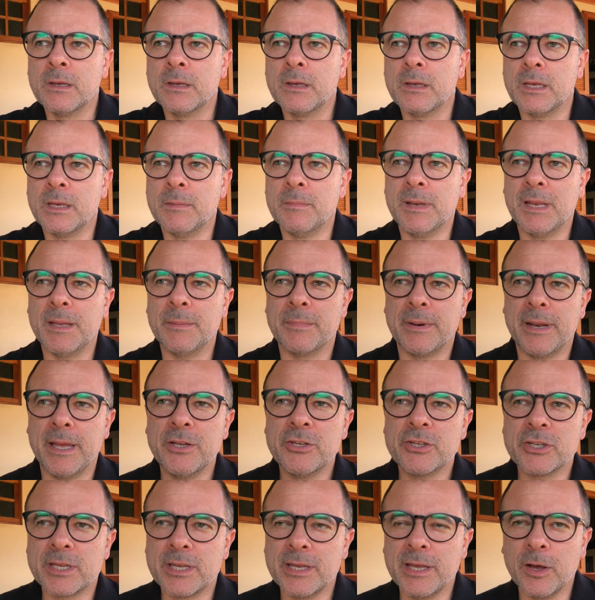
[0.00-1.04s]
e me lembrei
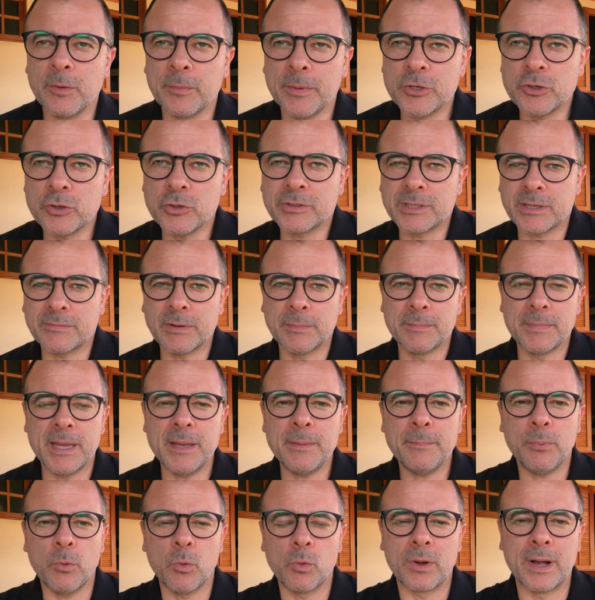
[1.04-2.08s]
de que realmente eu estava
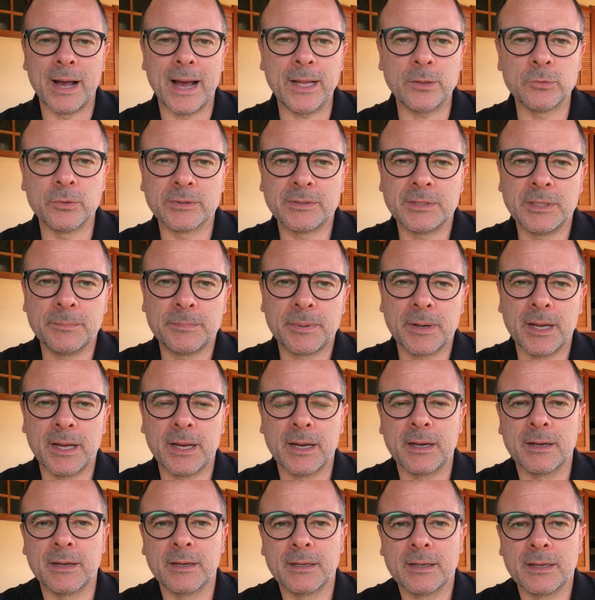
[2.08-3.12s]
bem empolgado assim
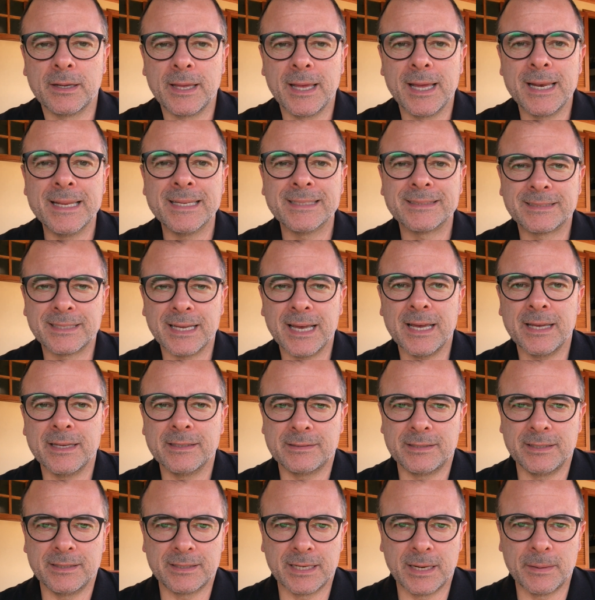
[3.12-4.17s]
para realizar
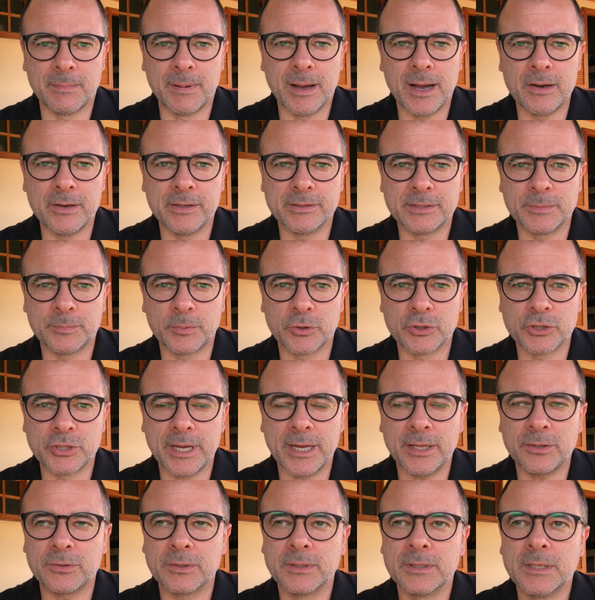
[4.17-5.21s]
esse trabalho, esse
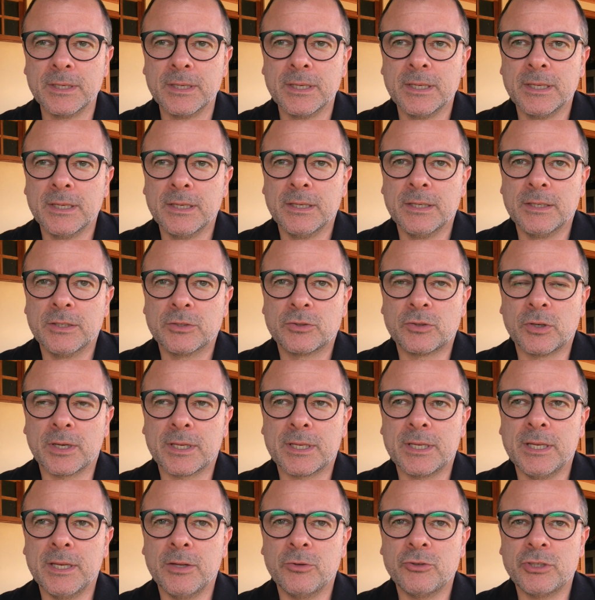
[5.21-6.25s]
projeto, só
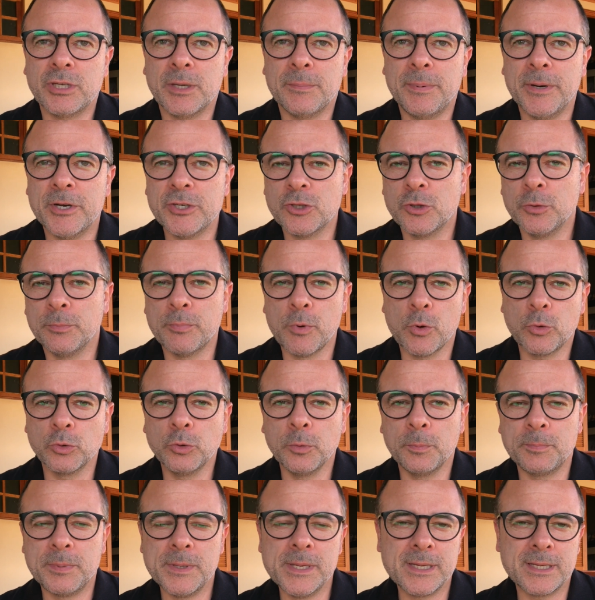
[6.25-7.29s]
que eu tinha perdido um pouco
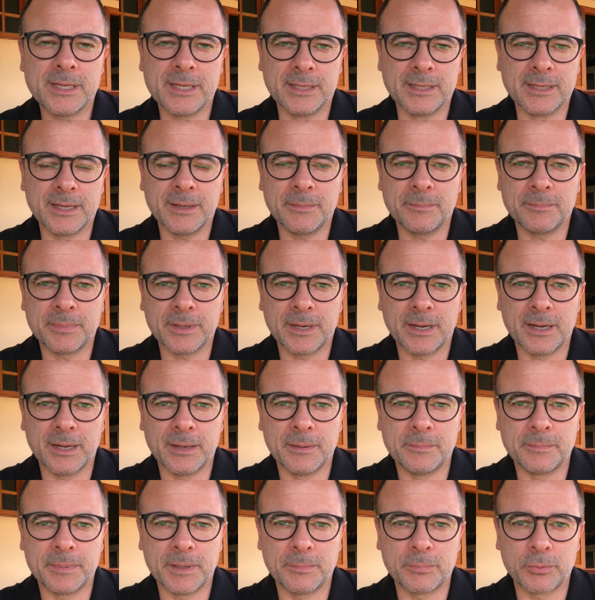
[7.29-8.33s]
do pique, né,
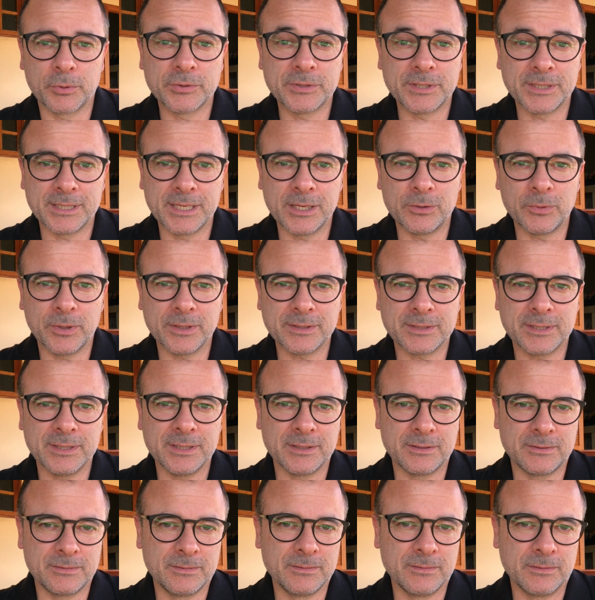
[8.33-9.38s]
para prosseguir com
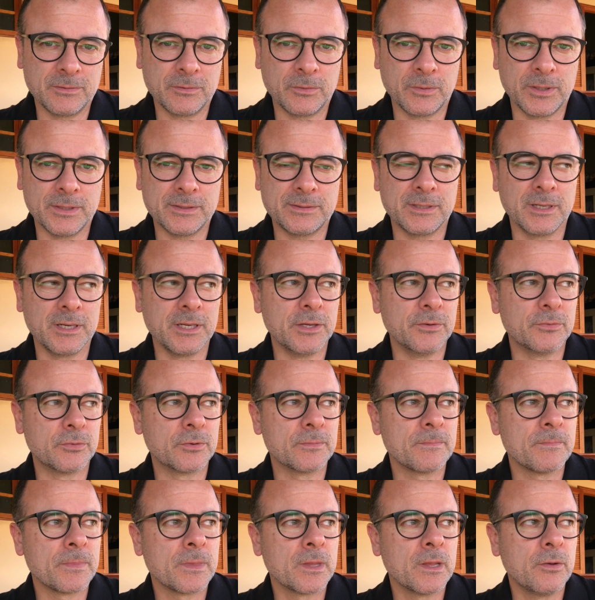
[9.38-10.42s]
esse com esse
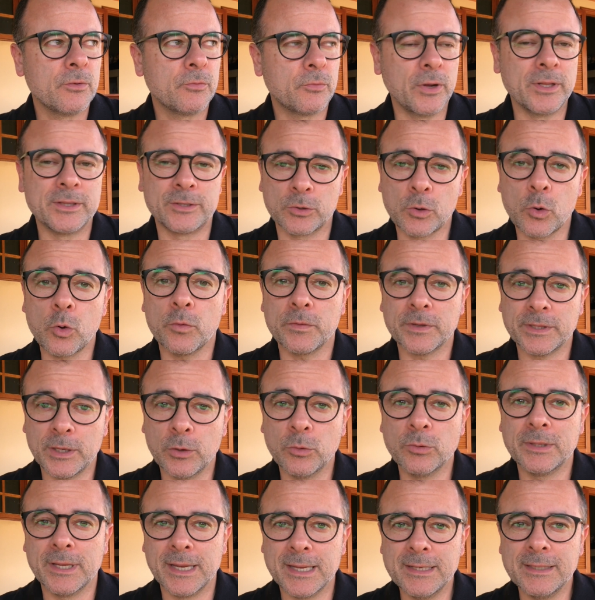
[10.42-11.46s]
livro. Foi então que eu convidei
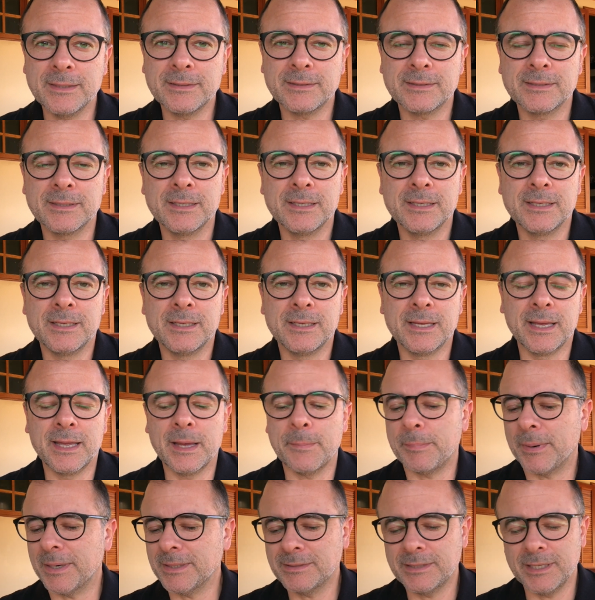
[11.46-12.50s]
o Denis e aí
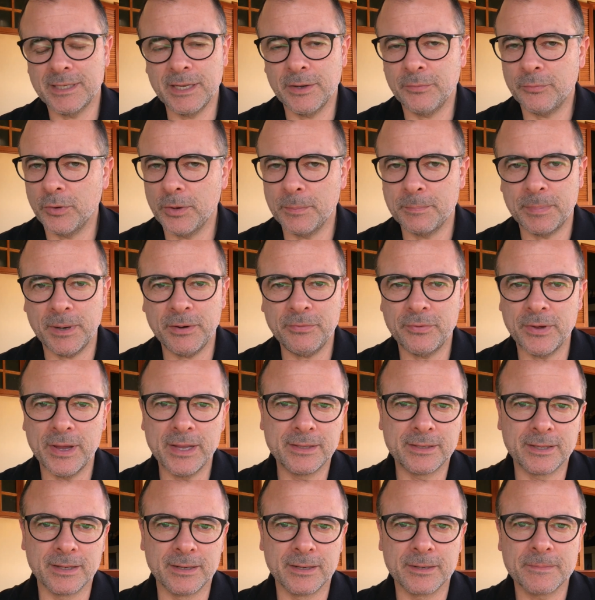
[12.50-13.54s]
a parceria foi
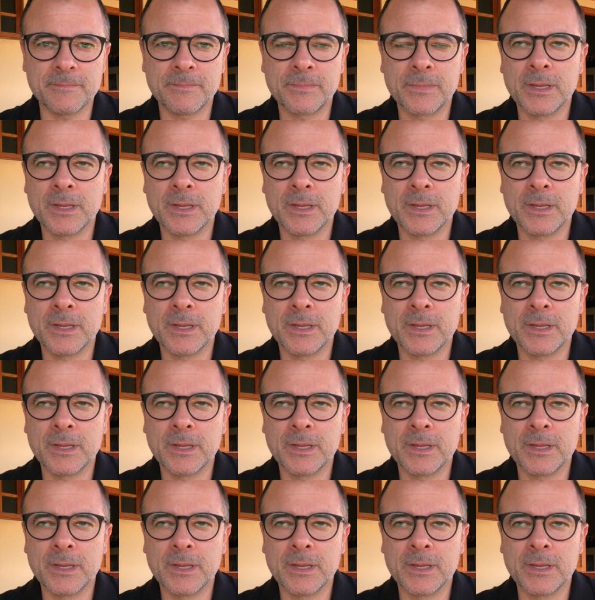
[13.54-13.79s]
perfeita, né?